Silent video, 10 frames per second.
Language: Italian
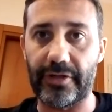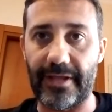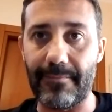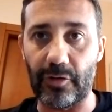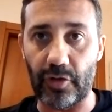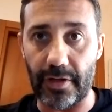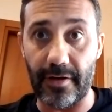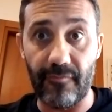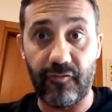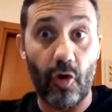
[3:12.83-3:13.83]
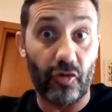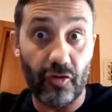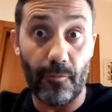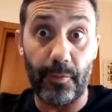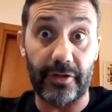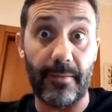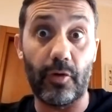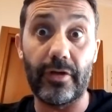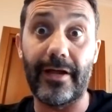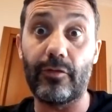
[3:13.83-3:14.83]
in modo, il fuoco si comporta in
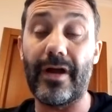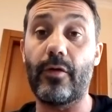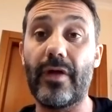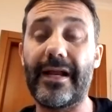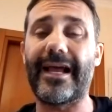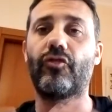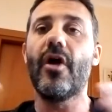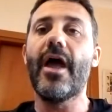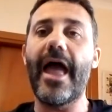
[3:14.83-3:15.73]
modo innaturale in quel caso.